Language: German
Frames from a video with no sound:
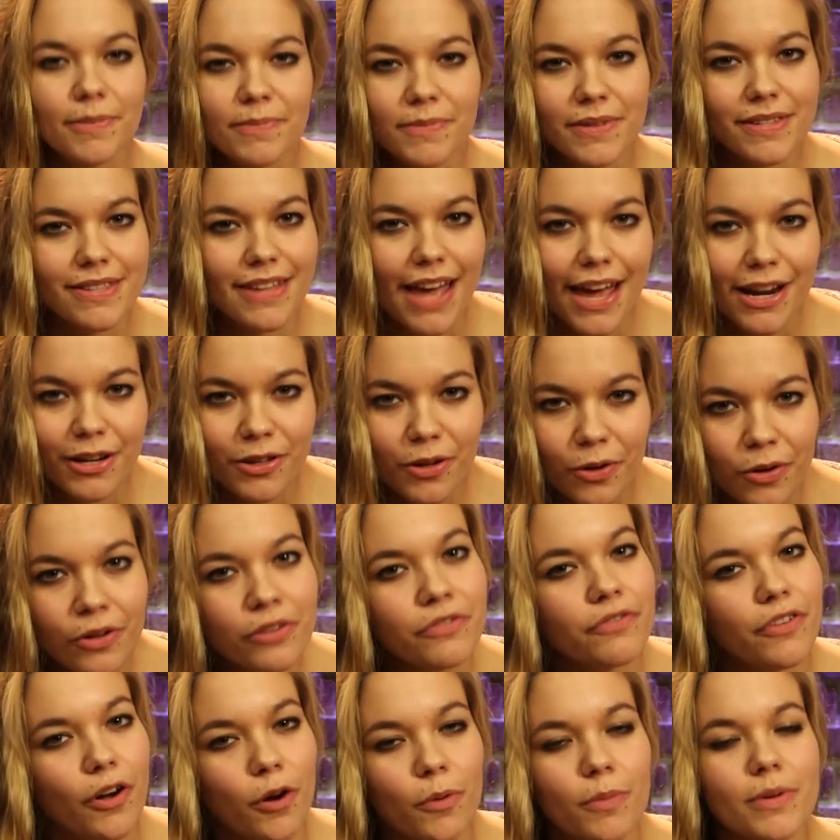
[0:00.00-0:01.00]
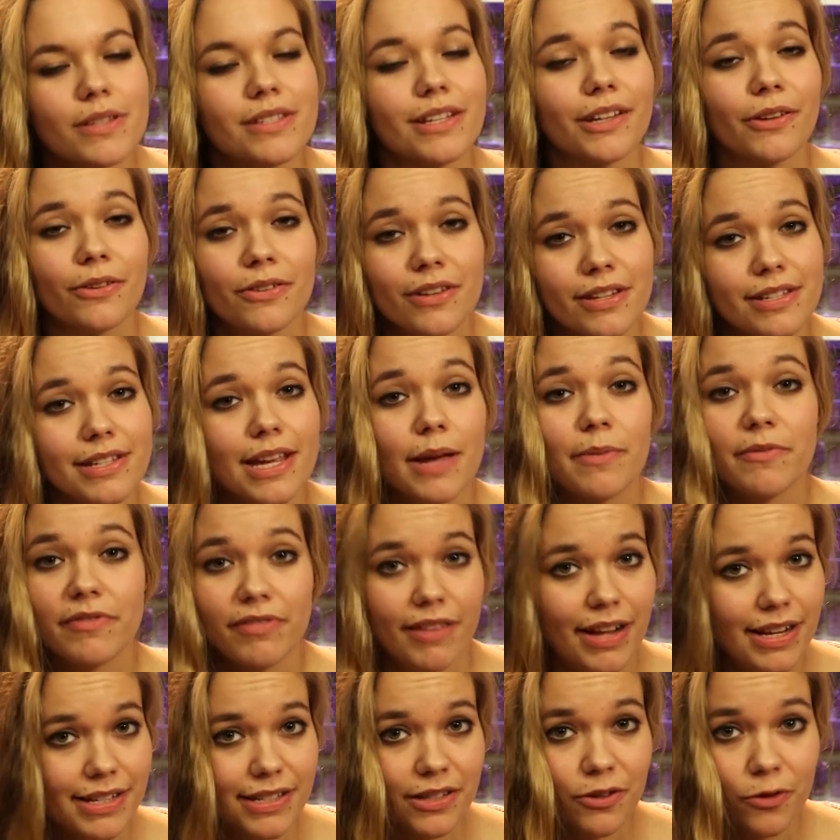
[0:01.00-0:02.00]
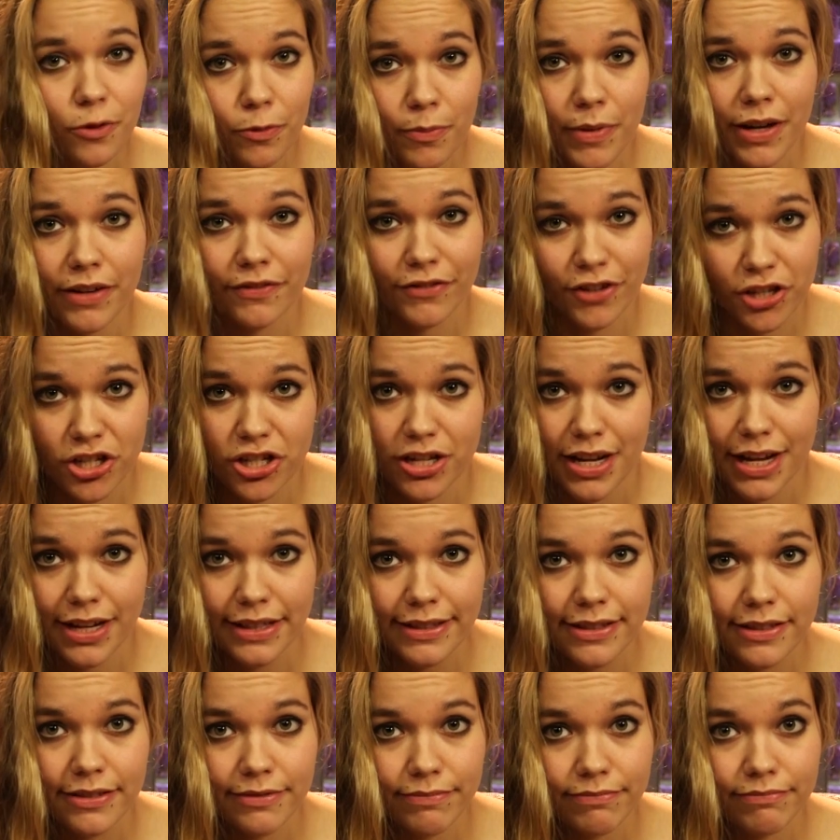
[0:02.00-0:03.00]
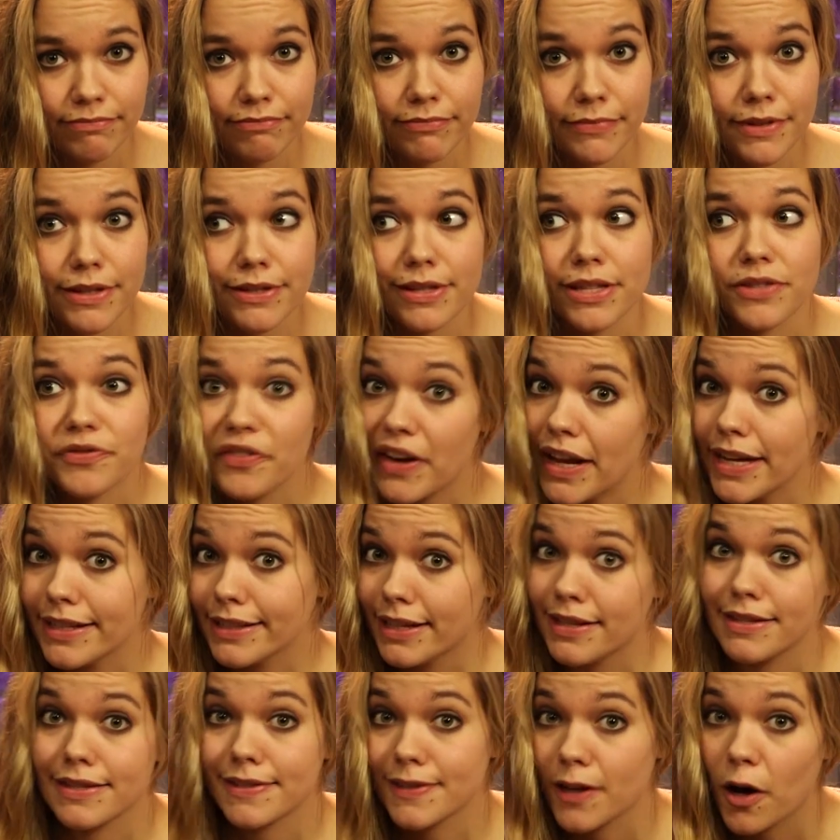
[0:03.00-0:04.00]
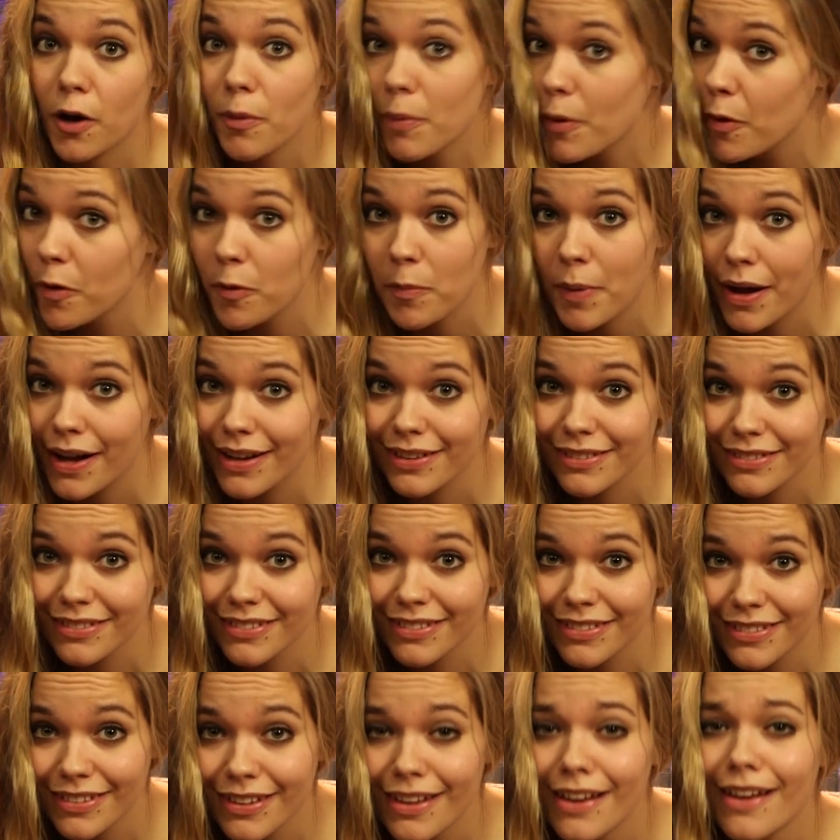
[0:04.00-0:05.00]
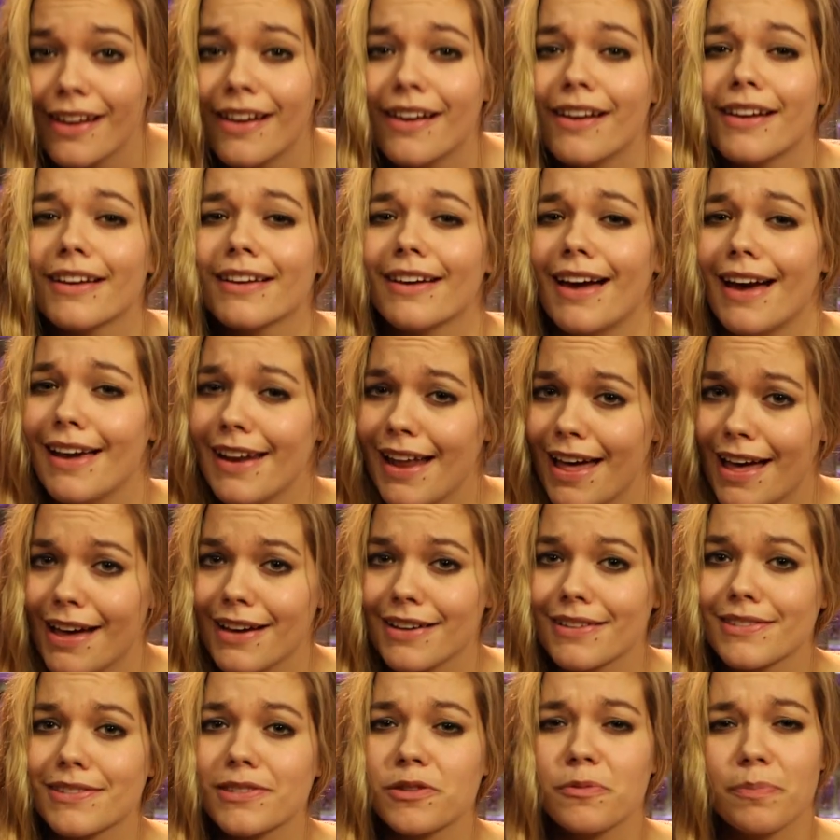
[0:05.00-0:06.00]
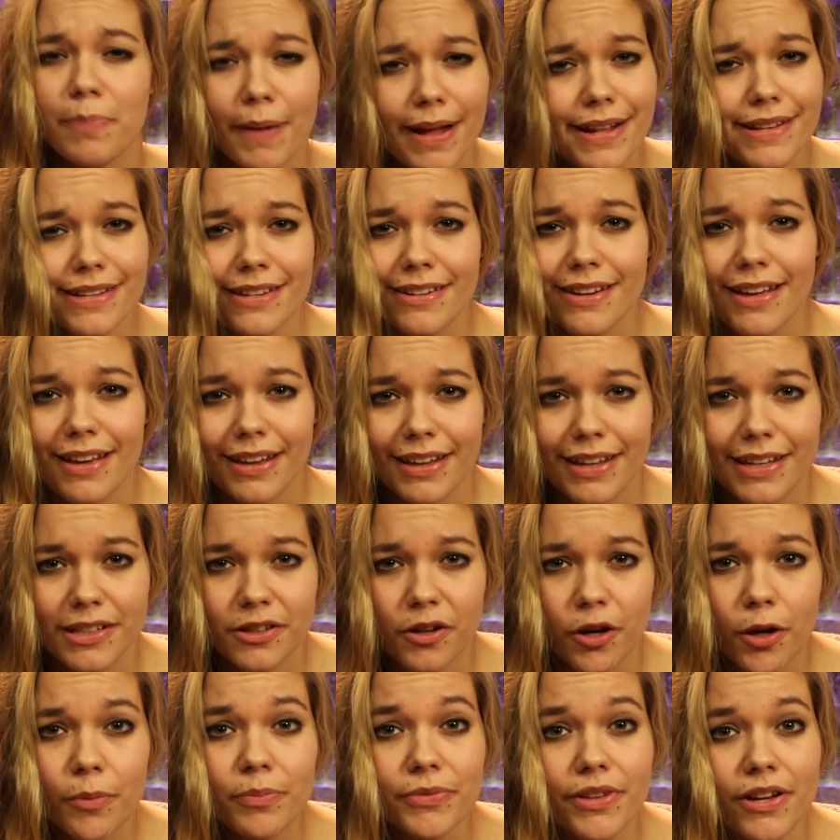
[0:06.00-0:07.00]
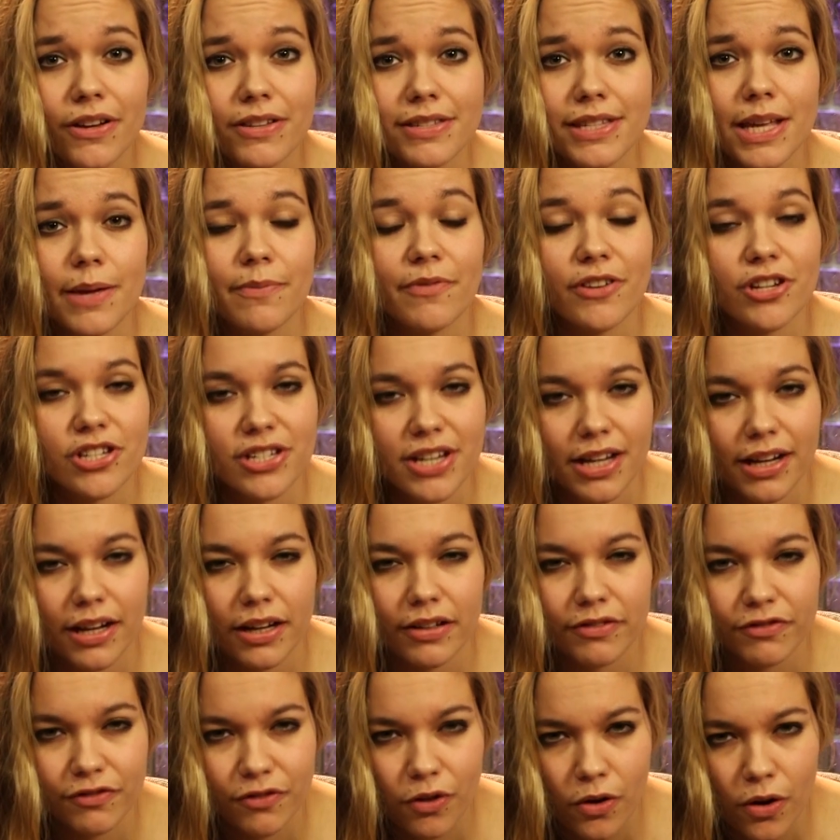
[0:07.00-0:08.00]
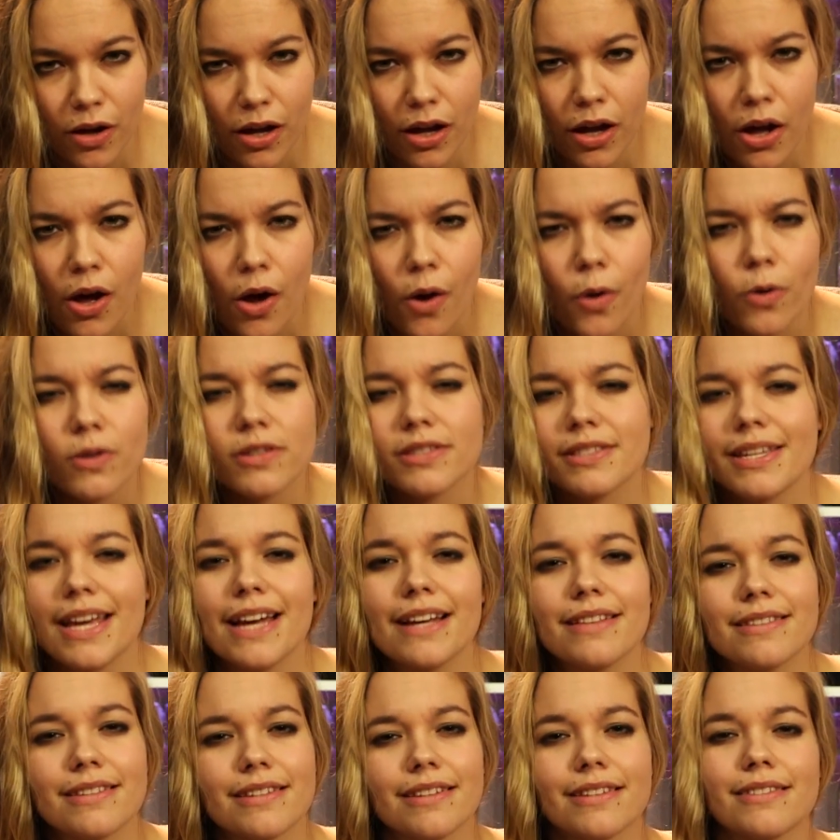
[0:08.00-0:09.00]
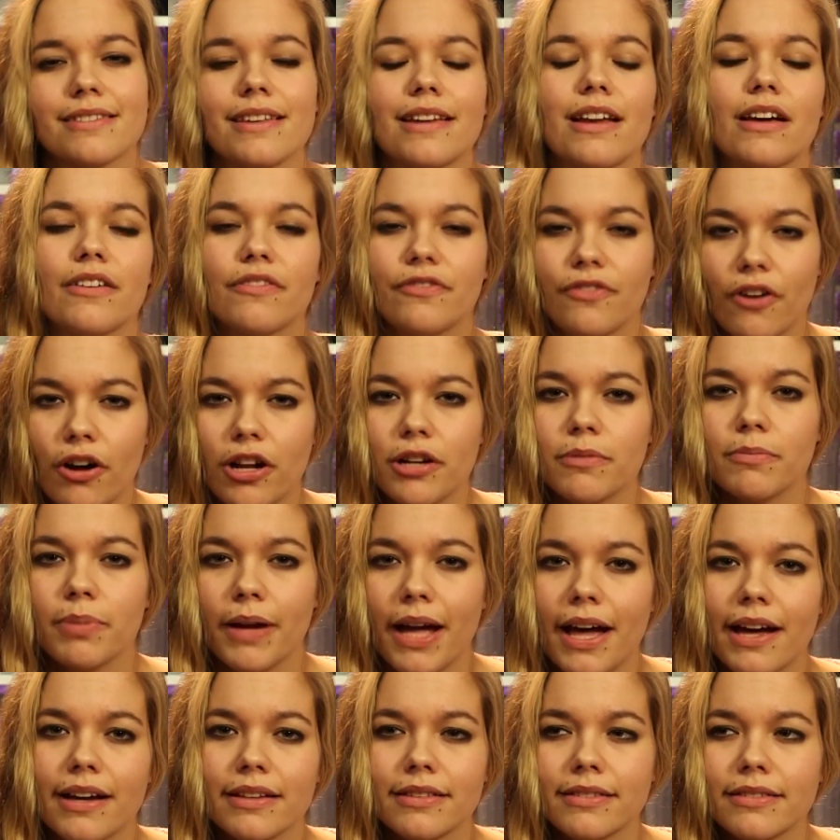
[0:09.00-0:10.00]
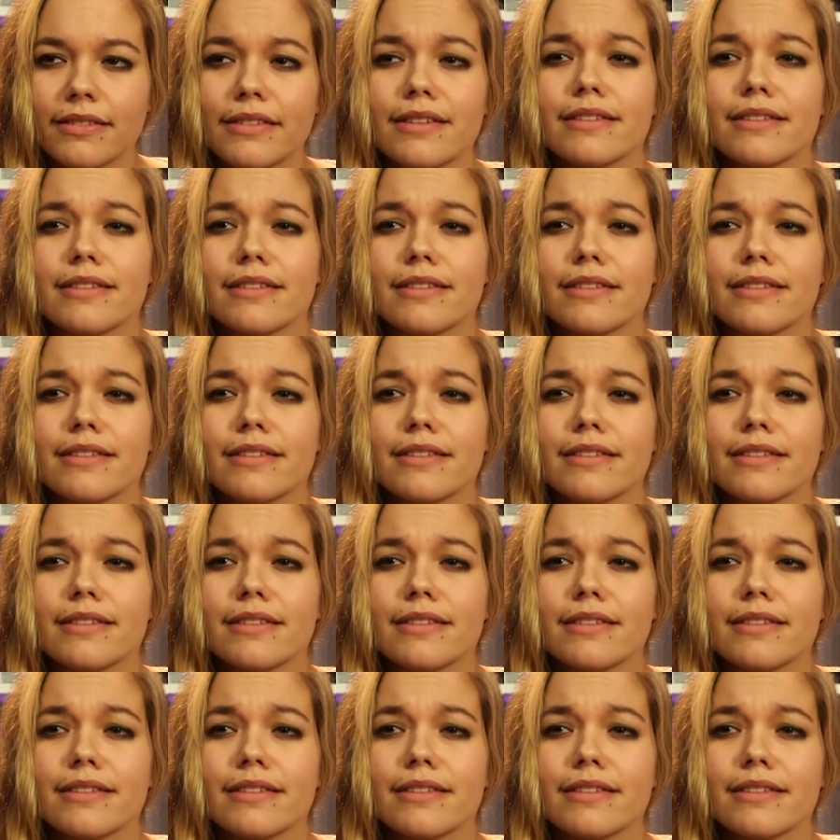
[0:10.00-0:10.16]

Gibt es einen Grund, warum er sich unter seinem faltigen Umhang versteckt? Ist das vielleicht ein Zauberumhang? Keine Angst, sobald ihn erregt, kommt er aus seinem Versteck hervor und zeigt sich in seiner vollen Pracht.